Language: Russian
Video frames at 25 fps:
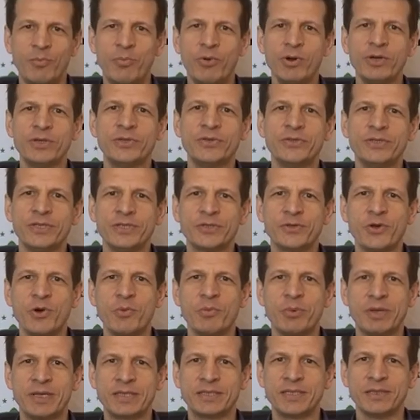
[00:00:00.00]
Пользуйтесь
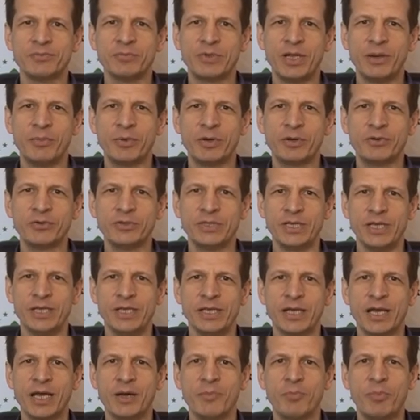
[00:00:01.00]
комплексом для
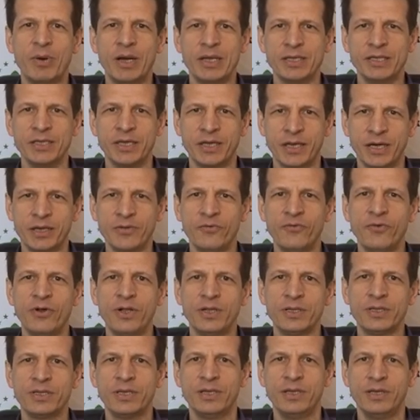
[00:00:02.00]
похудения компании
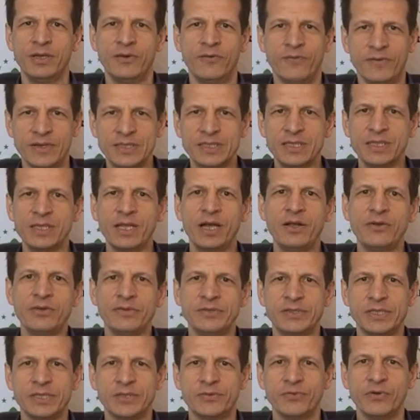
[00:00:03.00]
Greenwald,
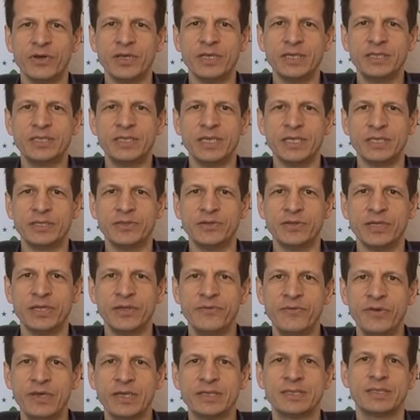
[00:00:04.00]
восстанавливайте свой
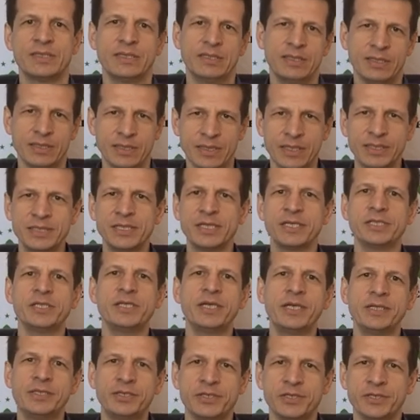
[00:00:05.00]
естественный вес,
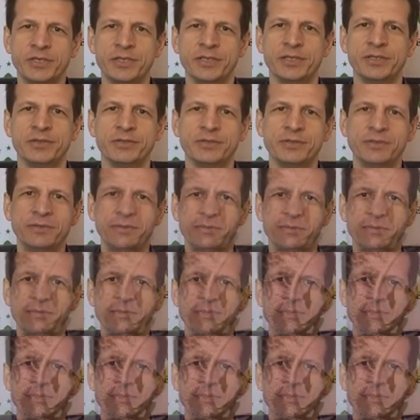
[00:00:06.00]
наслаждайтесь жизнью.